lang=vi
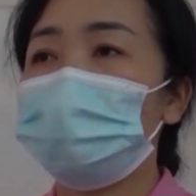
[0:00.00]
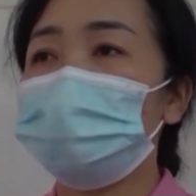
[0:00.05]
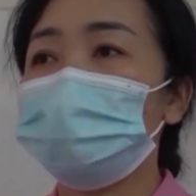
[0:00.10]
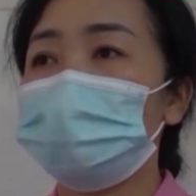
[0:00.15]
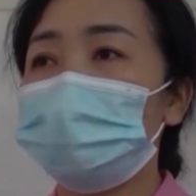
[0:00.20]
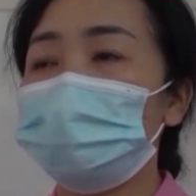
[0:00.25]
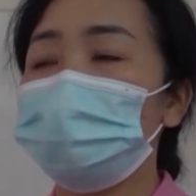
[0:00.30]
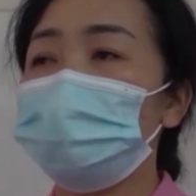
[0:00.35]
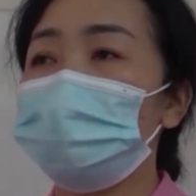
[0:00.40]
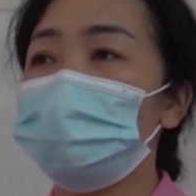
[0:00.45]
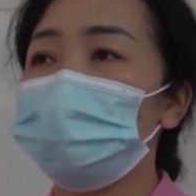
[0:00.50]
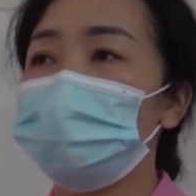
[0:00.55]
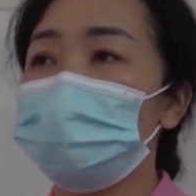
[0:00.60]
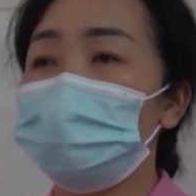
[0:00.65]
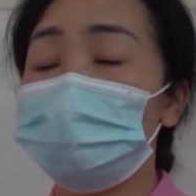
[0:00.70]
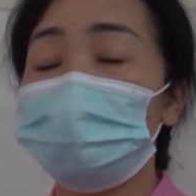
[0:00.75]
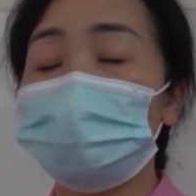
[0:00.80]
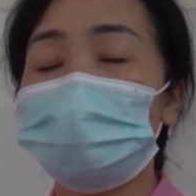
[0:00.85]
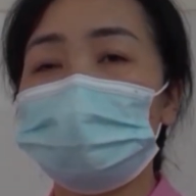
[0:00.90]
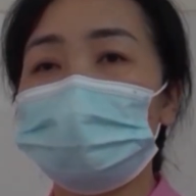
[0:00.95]
Trong thành
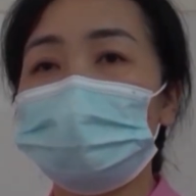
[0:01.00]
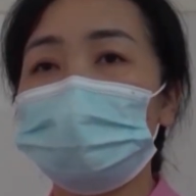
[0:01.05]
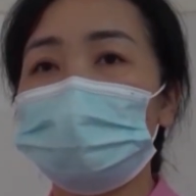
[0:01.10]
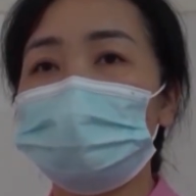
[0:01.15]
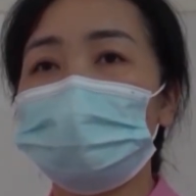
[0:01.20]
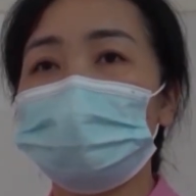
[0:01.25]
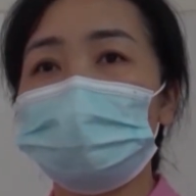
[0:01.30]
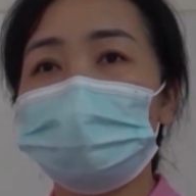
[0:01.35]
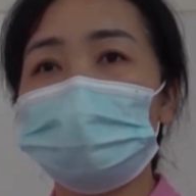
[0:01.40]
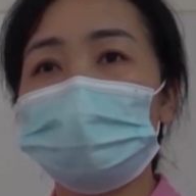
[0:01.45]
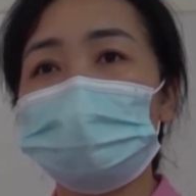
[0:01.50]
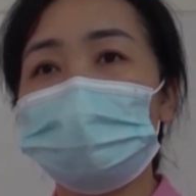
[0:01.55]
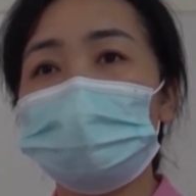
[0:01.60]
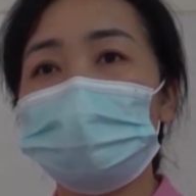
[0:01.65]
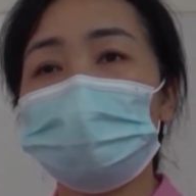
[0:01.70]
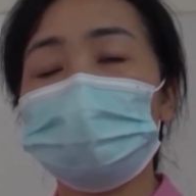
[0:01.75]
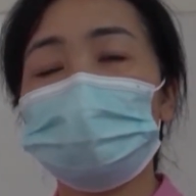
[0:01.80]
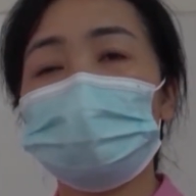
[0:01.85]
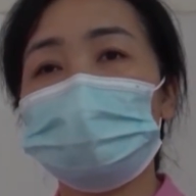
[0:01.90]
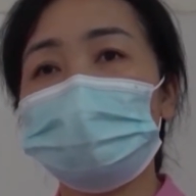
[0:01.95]
phần của sữa thì có
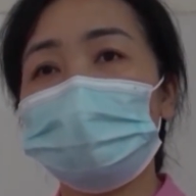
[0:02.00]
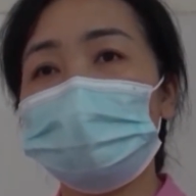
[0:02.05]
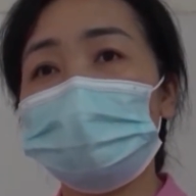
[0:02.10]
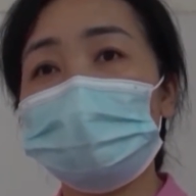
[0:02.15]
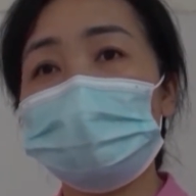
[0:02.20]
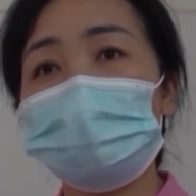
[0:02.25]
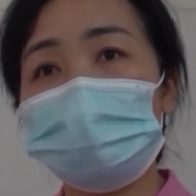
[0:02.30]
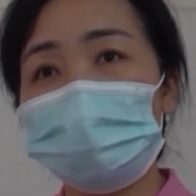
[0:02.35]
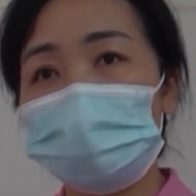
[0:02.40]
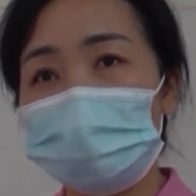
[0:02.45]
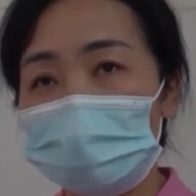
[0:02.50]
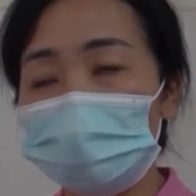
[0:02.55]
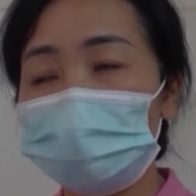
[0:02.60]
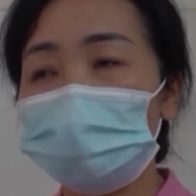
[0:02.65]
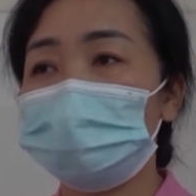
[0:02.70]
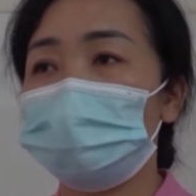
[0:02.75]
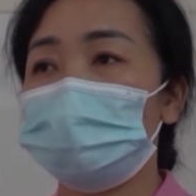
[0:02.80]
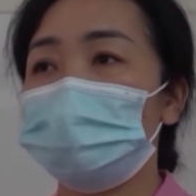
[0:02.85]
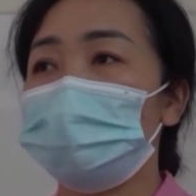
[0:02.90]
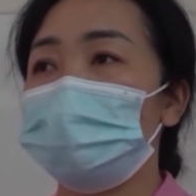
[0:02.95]
rất là nhiều các chất dinh
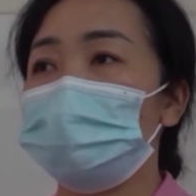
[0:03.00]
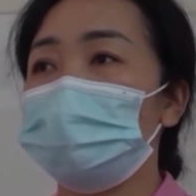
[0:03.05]
dưỡng,